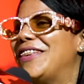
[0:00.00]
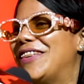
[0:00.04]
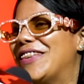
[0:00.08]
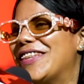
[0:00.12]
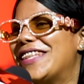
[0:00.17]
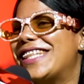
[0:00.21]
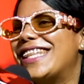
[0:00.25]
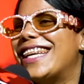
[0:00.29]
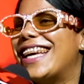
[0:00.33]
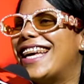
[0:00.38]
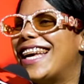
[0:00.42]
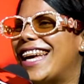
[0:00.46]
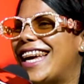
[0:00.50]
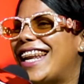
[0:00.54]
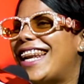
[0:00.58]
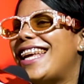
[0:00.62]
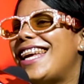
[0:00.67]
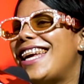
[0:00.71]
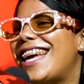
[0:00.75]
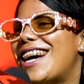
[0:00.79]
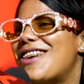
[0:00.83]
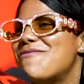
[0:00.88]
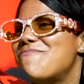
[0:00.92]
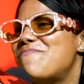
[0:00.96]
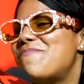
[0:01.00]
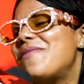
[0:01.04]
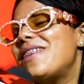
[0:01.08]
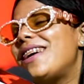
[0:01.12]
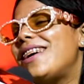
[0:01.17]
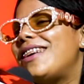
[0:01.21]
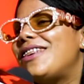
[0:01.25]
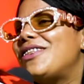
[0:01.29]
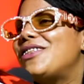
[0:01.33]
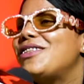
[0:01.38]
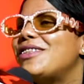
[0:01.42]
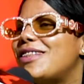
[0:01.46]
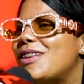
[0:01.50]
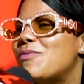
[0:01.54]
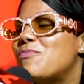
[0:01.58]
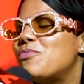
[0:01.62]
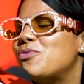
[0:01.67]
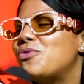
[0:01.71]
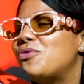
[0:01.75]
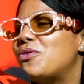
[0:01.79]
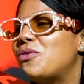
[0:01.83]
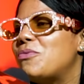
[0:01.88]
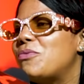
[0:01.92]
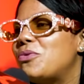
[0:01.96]
no se quería, pero se
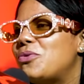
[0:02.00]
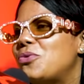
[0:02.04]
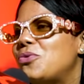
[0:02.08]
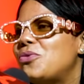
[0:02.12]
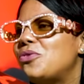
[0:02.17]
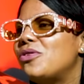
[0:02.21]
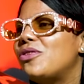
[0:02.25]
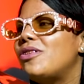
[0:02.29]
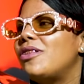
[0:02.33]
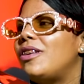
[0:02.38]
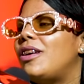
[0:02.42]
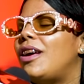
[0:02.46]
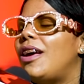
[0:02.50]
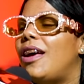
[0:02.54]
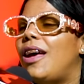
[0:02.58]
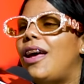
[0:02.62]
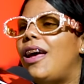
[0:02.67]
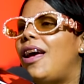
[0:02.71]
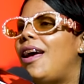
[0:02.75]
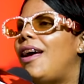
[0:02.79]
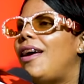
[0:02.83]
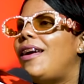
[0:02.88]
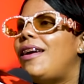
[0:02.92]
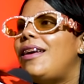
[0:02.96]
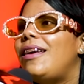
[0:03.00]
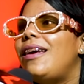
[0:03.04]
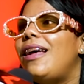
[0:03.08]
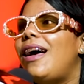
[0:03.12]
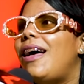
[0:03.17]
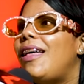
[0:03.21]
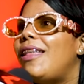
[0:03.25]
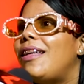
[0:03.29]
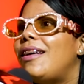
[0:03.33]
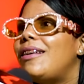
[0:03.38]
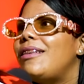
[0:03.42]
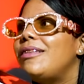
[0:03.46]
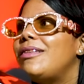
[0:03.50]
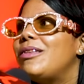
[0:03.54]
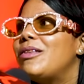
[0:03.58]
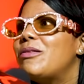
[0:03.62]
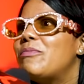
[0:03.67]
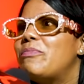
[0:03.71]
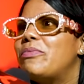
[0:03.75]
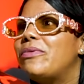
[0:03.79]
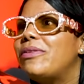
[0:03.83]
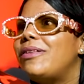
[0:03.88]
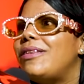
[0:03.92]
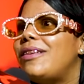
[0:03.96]
puso bruto. Y nada,
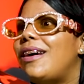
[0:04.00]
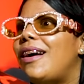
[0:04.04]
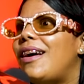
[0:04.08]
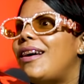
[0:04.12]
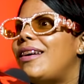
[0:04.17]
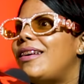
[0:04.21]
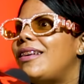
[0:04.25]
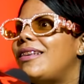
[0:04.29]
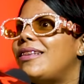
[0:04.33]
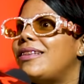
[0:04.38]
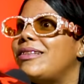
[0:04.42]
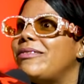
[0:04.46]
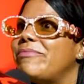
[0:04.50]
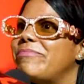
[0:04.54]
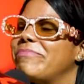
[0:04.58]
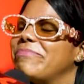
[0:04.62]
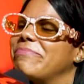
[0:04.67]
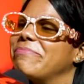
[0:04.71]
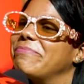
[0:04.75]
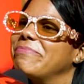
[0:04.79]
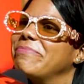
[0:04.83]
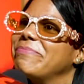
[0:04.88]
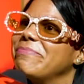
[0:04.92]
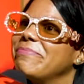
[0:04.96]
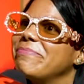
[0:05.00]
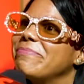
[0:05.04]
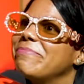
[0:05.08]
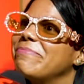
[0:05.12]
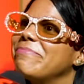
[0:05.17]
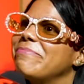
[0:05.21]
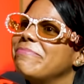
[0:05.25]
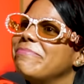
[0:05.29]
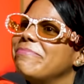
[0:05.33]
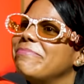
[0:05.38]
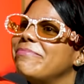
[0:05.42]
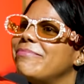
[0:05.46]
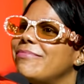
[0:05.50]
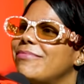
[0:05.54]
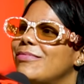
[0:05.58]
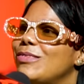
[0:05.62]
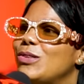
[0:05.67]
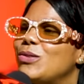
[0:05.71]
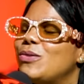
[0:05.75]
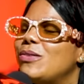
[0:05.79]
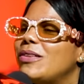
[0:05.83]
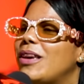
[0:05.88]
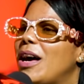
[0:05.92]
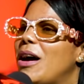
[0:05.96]
después de ahí,
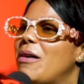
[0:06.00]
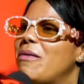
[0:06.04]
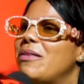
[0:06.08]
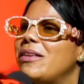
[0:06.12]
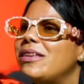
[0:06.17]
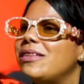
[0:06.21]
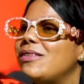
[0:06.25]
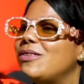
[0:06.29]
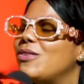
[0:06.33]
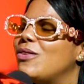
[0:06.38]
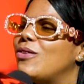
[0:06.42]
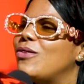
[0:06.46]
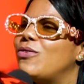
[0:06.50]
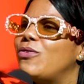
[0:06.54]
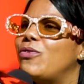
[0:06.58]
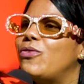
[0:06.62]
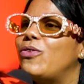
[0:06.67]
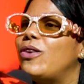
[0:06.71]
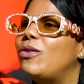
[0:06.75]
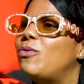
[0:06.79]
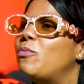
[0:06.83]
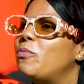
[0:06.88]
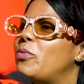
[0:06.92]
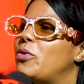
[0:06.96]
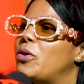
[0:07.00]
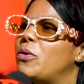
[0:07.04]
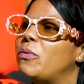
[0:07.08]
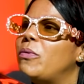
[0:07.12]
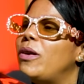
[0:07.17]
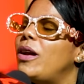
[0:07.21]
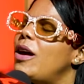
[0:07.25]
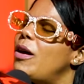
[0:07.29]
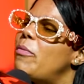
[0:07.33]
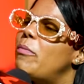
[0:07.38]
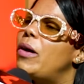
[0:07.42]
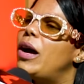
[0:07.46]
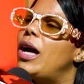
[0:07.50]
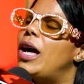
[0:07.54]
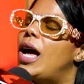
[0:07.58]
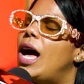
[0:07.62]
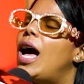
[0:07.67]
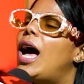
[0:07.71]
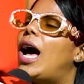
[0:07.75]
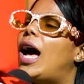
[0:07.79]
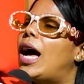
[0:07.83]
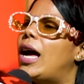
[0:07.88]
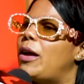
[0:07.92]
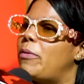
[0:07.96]
tú sabes, eso fue un problema.
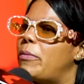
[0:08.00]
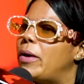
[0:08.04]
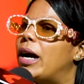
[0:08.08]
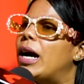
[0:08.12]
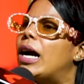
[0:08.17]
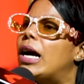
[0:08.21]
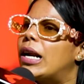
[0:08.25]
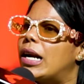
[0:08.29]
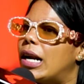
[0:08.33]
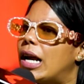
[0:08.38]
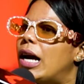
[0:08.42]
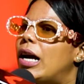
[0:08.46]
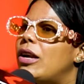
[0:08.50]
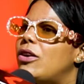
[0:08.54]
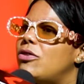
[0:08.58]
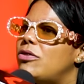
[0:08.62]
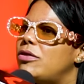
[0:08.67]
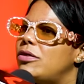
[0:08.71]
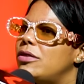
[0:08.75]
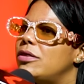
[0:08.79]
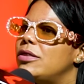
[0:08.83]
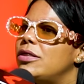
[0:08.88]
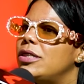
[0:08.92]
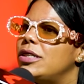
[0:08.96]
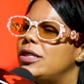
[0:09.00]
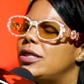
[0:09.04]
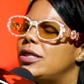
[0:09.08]
Ahí me agarraron,